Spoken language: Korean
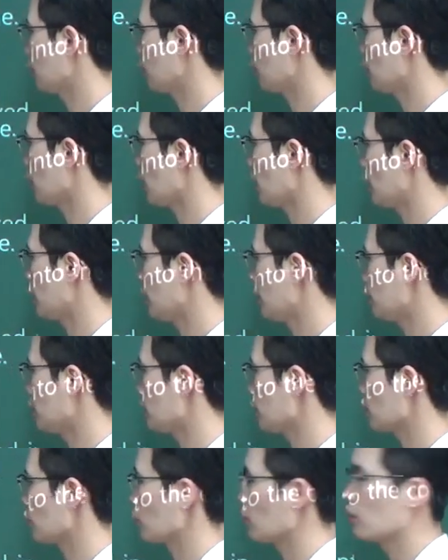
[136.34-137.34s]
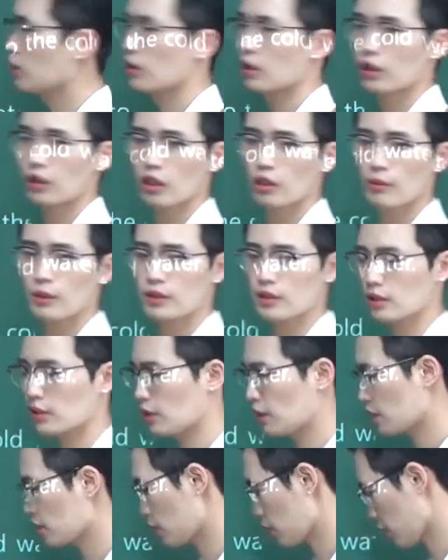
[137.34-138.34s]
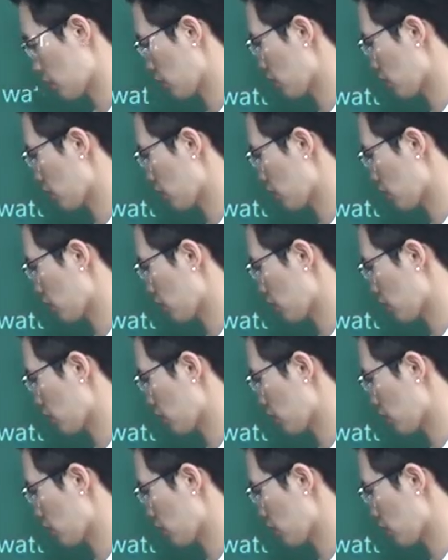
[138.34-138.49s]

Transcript: 여기 ing 쓴 거 하나만 체크하자